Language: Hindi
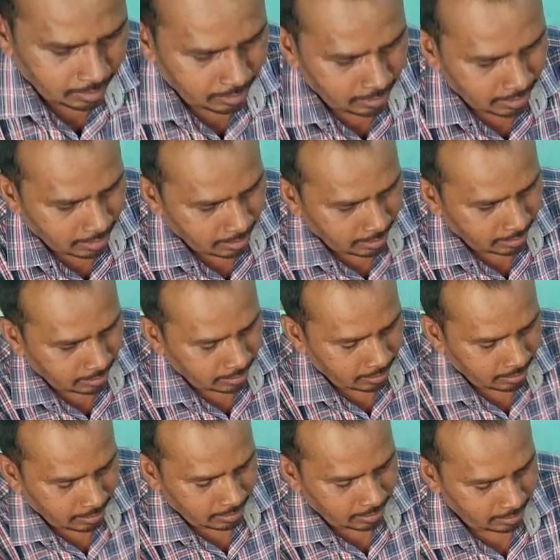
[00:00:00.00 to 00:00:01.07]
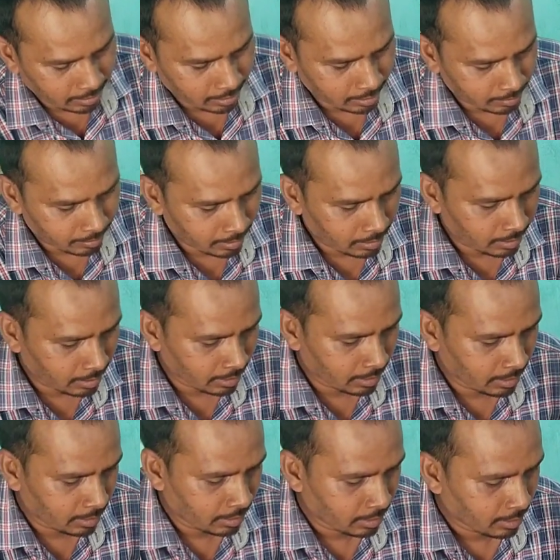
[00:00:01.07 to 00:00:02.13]
माइक दिया है देखिए इसमें
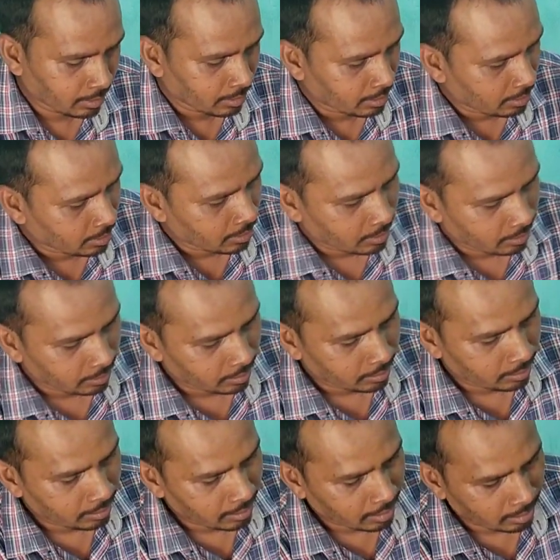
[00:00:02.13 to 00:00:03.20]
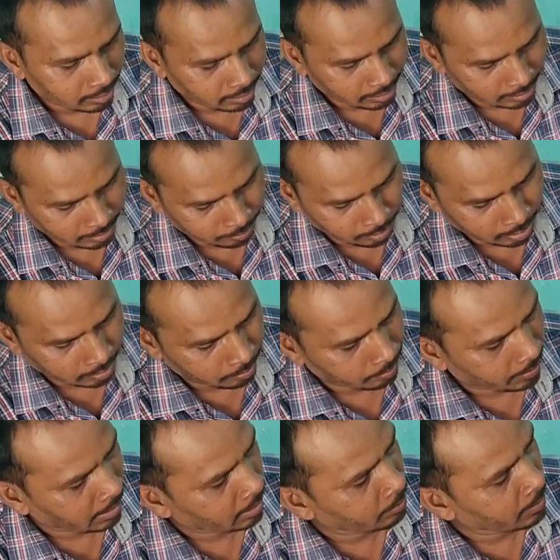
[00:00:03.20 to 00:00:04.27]
ये दिया है देखिए पूरा
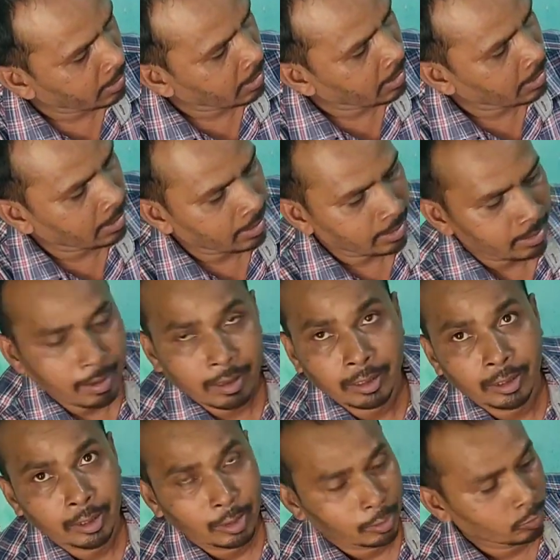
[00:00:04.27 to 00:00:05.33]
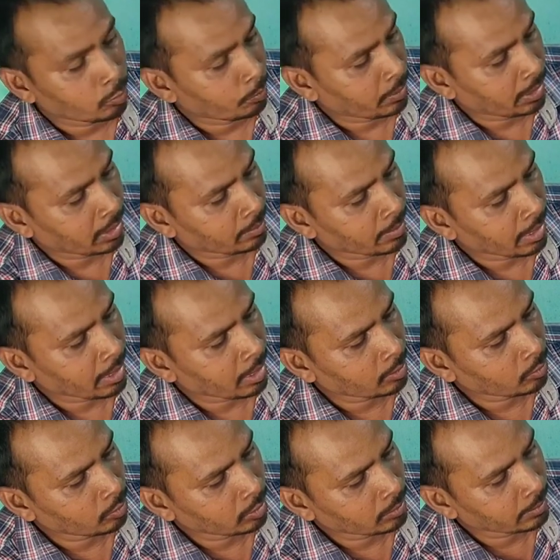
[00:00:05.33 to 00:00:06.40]
पैक में आया है तो पैक में
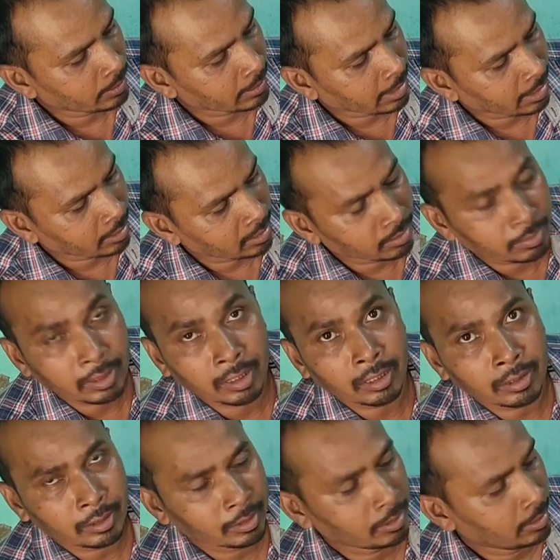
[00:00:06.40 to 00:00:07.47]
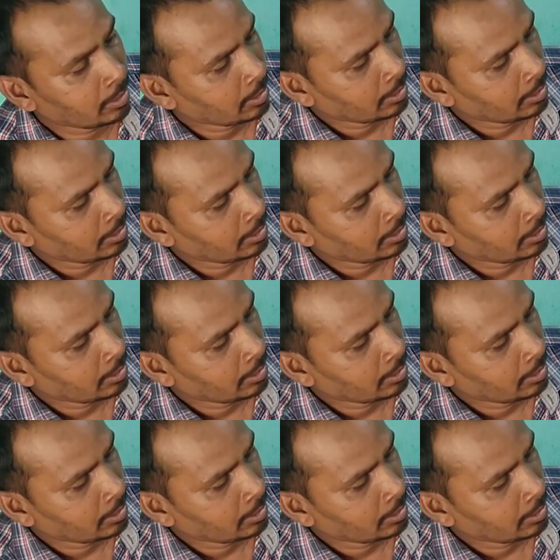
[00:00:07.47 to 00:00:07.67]
आया जो इसमें चार्जिंग भी है